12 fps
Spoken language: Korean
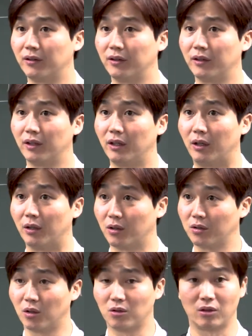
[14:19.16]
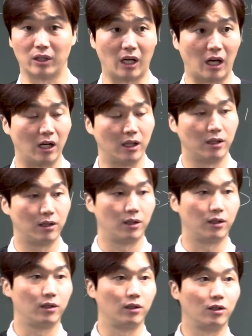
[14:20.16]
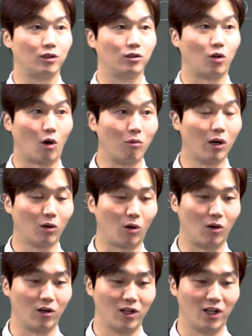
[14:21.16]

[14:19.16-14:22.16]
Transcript: 네. 어느 정도냐? 정말로